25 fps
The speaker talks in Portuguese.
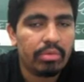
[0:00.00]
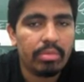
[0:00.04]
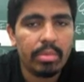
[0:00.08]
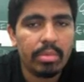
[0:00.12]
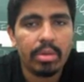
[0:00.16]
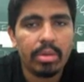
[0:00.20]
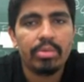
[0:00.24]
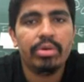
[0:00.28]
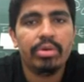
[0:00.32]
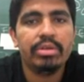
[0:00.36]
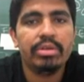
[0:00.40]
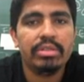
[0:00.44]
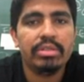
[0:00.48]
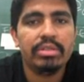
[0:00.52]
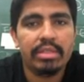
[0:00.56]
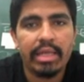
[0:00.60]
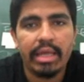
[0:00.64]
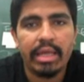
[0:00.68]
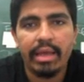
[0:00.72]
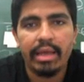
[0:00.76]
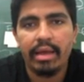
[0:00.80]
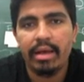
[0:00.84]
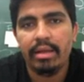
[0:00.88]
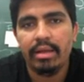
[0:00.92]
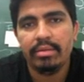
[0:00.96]
alguma coisa
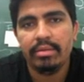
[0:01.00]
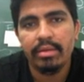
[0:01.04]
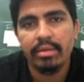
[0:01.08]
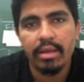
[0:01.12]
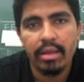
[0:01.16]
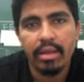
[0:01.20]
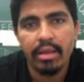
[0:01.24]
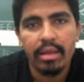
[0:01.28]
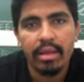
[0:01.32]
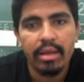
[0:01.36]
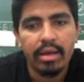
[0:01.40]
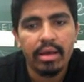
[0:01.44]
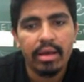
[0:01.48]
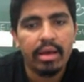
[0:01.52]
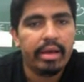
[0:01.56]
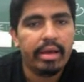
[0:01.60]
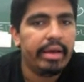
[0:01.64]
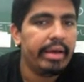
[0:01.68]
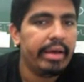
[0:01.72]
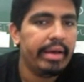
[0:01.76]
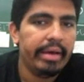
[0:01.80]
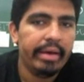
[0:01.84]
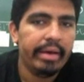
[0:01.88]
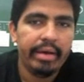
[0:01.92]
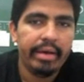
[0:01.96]
está errada
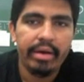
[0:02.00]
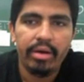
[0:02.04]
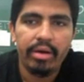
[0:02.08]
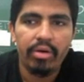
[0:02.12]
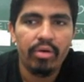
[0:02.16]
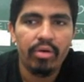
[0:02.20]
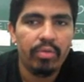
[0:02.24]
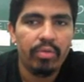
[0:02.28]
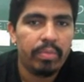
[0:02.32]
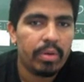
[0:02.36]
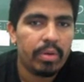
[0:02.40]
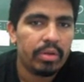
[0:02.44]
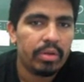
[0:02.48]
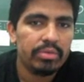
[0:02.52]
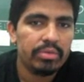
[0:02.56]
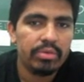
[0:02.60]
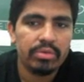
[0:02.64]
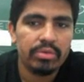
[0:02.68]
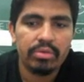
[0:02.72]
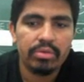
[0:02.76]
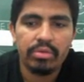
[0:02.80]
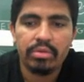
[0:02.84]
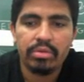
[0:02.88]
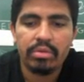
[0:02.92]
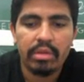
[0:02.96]
é, ou o
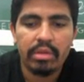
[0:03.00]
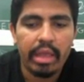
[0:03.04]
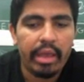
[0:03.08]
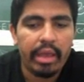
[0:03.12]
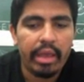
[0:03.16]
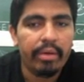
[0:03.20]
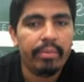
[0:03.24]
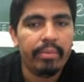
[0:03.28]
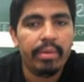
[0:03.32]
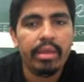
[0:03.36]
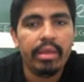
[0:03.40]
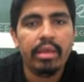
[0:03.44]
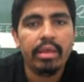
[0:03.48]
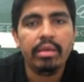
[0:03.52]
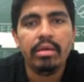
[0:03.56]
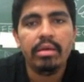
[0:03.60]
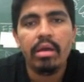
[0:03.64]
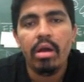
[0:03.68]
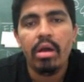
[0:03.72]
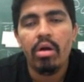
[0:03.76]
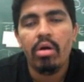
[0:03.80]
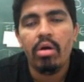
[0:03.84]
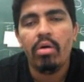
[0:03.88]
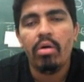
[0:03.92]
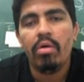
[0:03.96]
produto é ruim,
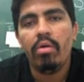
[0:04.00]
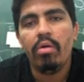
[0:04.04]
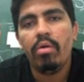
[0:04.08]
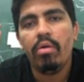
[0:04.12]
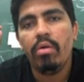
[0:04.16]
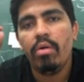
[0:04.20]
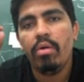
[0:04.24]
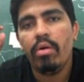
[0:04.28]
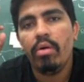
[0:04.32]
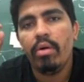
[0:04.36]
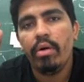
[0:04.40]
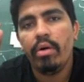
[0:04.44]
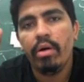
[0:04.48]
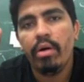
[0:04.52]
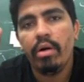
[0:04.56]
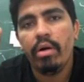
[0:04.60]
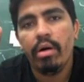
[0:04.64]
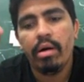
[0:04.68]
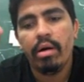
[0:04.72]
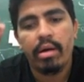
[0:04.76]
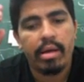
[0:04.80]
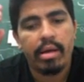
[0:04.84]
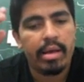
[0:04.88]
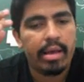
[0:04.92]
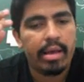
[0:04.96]
ou